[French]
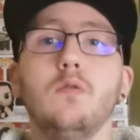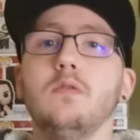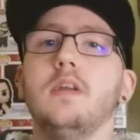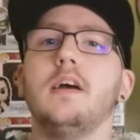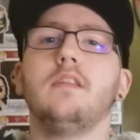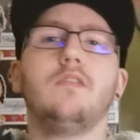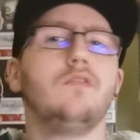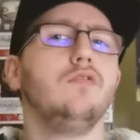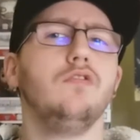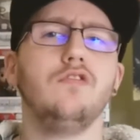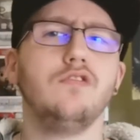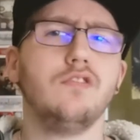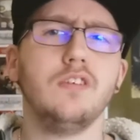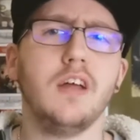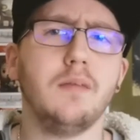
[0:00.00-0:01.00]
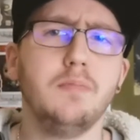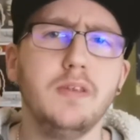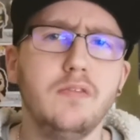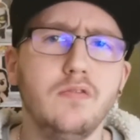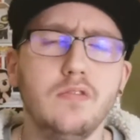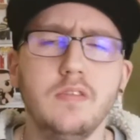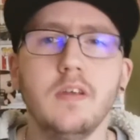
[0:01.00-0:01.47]
on a toujours
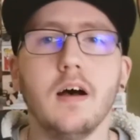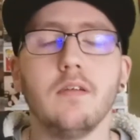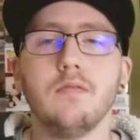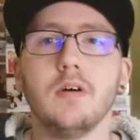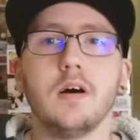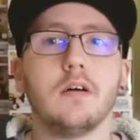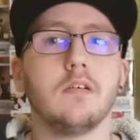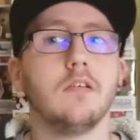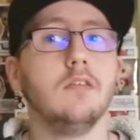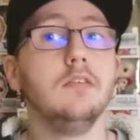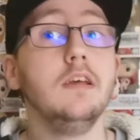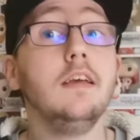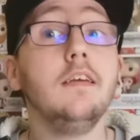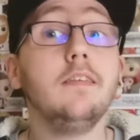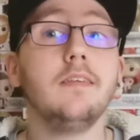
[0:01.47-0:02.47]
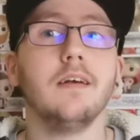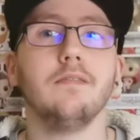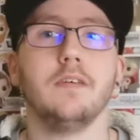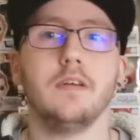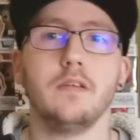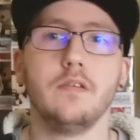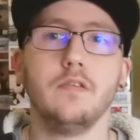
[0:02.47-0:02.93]
l'habitude d'avoir euh, les
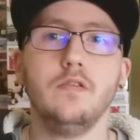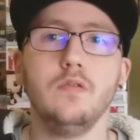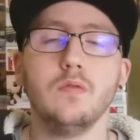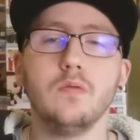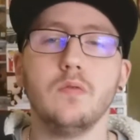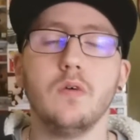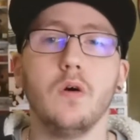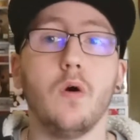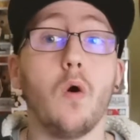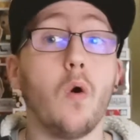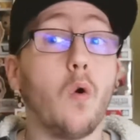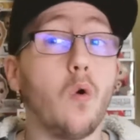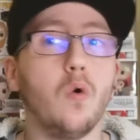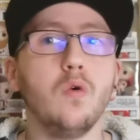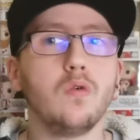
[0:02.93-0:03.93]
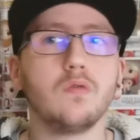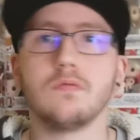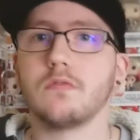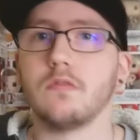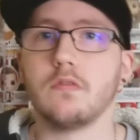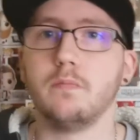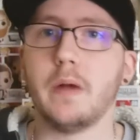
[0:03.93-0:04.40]
invasions euh, Raw
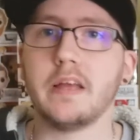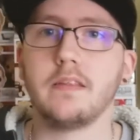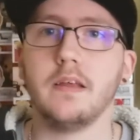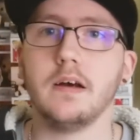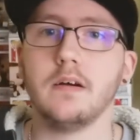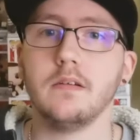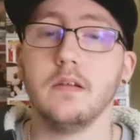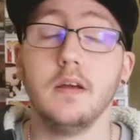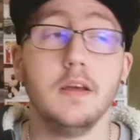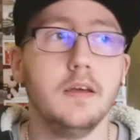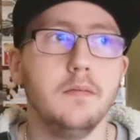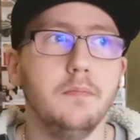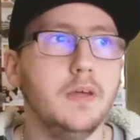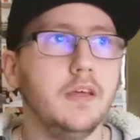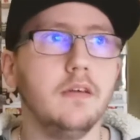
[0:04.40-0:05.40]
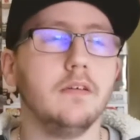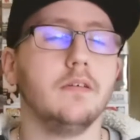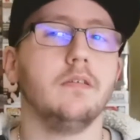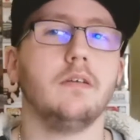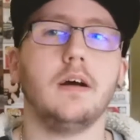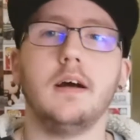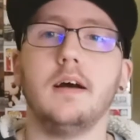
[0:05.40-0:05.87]
contre SmackDown, mais
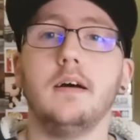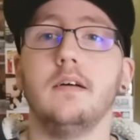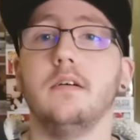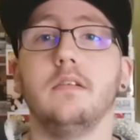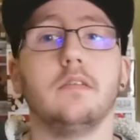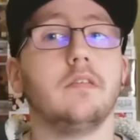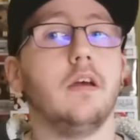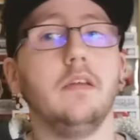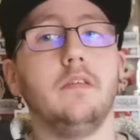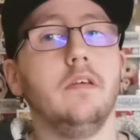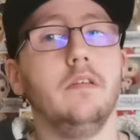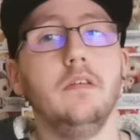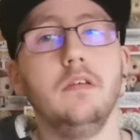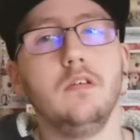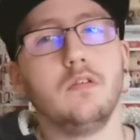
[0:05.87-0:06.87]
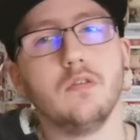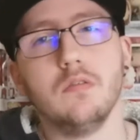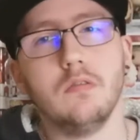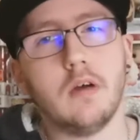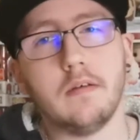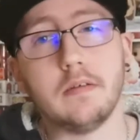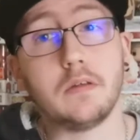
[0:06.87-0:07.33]
euh, voilà, ça a été dit
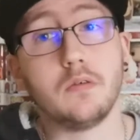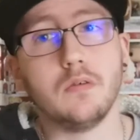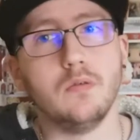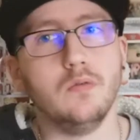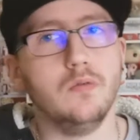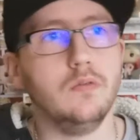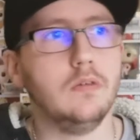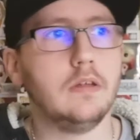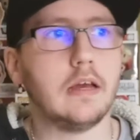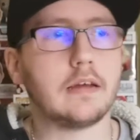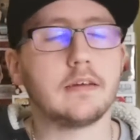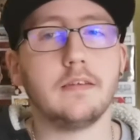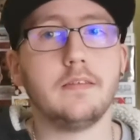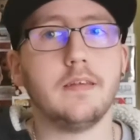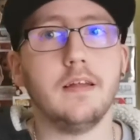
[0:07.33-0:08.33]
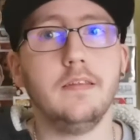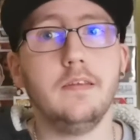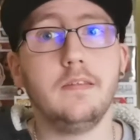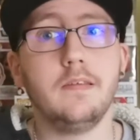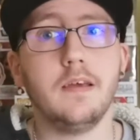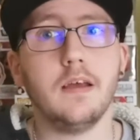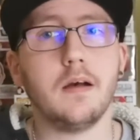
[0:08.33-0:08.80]
que avec la crise
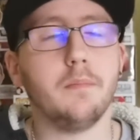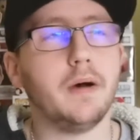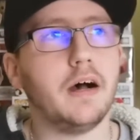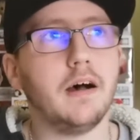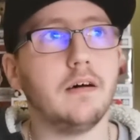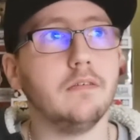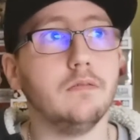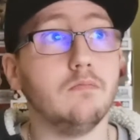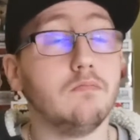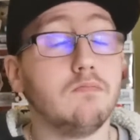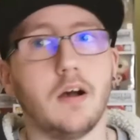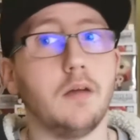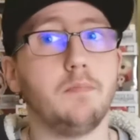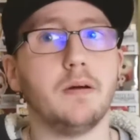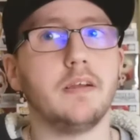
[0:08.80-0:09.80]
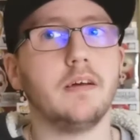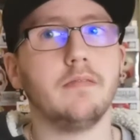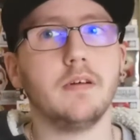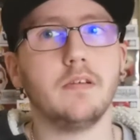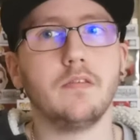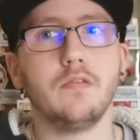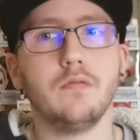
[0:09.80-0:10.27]
sanitaire, bah, il n'y aurait pas
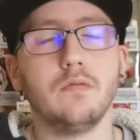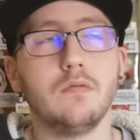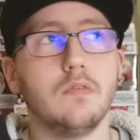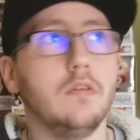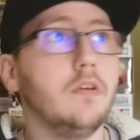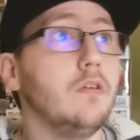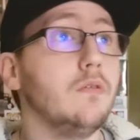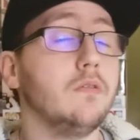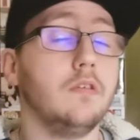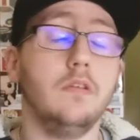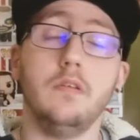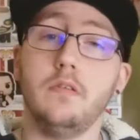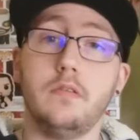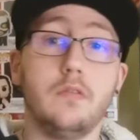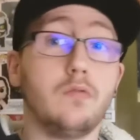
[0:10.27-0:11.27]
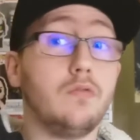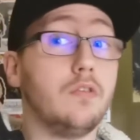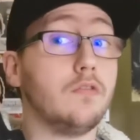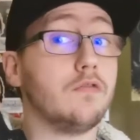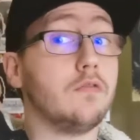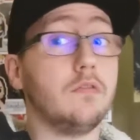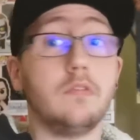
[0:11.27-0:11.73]
d'invasion. Non, c'est trop
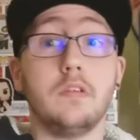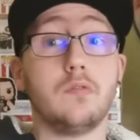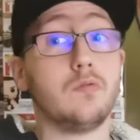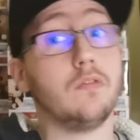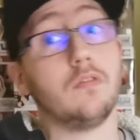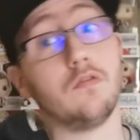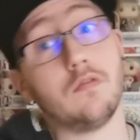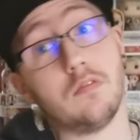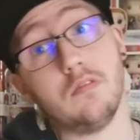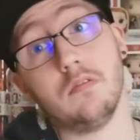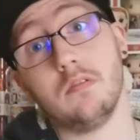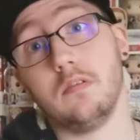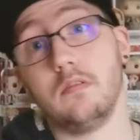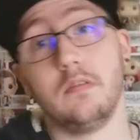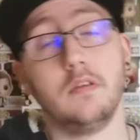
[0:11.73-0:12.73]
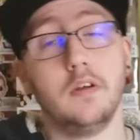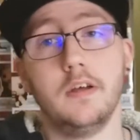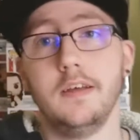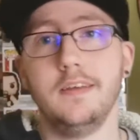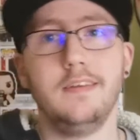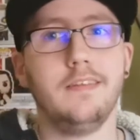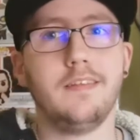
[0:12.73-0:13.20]
dangereux, c'est trop dangereux,
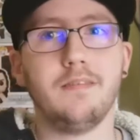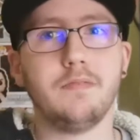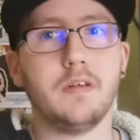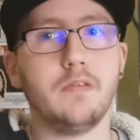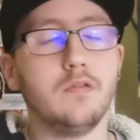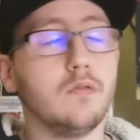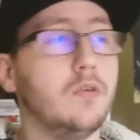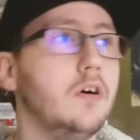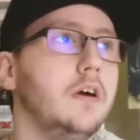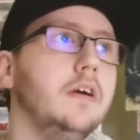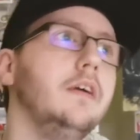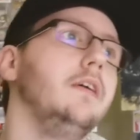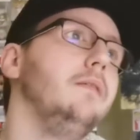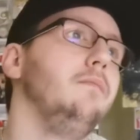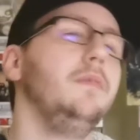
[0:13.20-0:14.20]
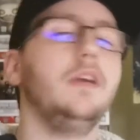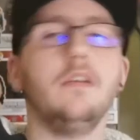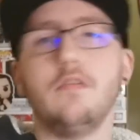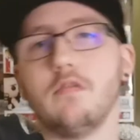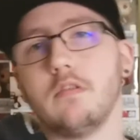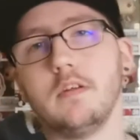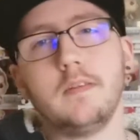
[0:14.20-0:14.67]
les invasions.
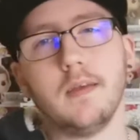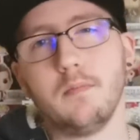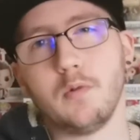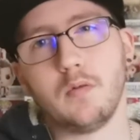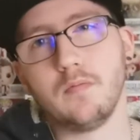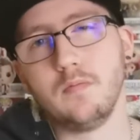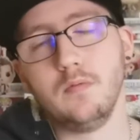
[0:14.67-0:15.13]
Mais j'aurais tellement